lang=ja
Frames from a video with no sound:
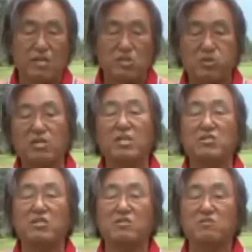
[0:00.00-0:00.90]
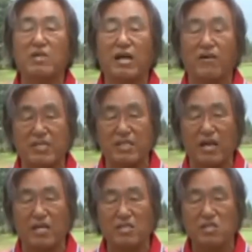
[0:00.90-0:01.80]
それでスイングが変わっ
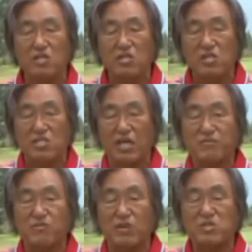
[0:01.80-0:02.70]
たシャフト